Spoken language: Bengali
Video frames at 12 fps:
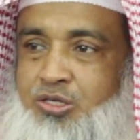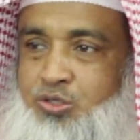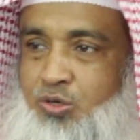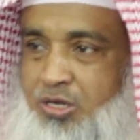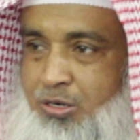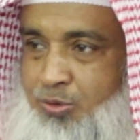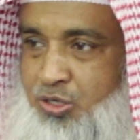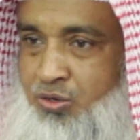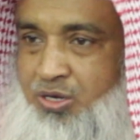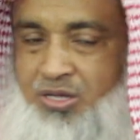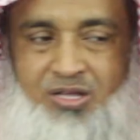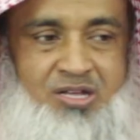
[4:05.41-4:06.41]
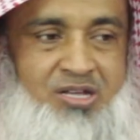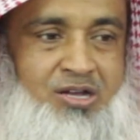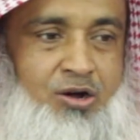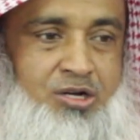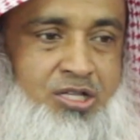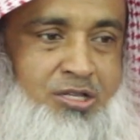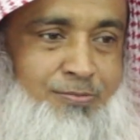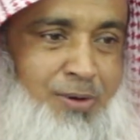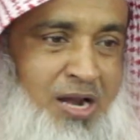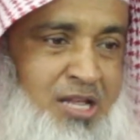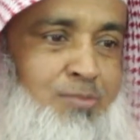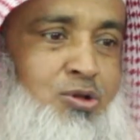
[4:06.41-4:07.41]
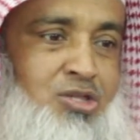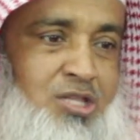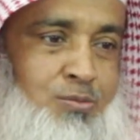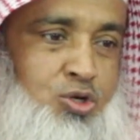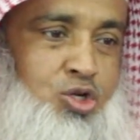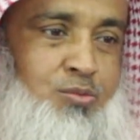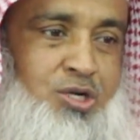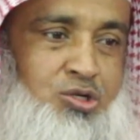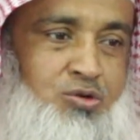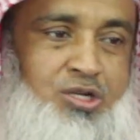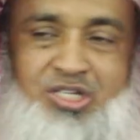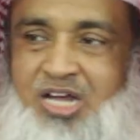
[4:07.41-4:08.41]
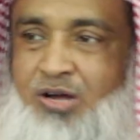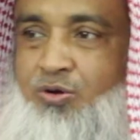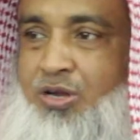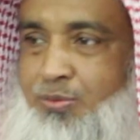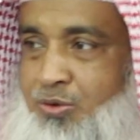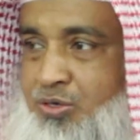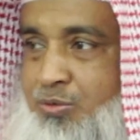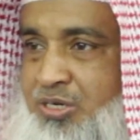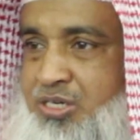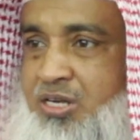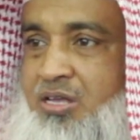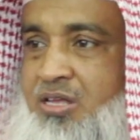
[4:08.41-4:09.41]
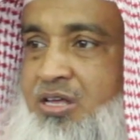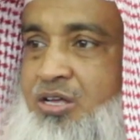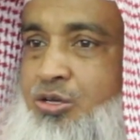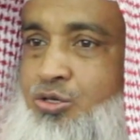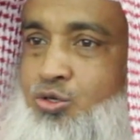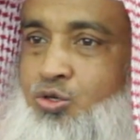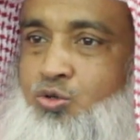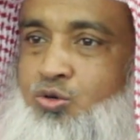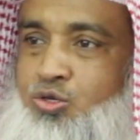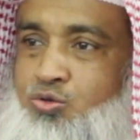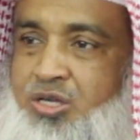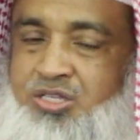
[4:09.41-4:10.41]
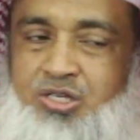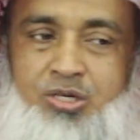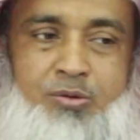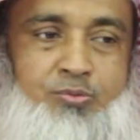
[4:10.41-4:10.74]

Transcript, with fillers: জলের ভিতরে অর্থাৎ প্রাণীর মধ্যে বসবাস করে সাগরে বসবাস করে যত কিছু আছে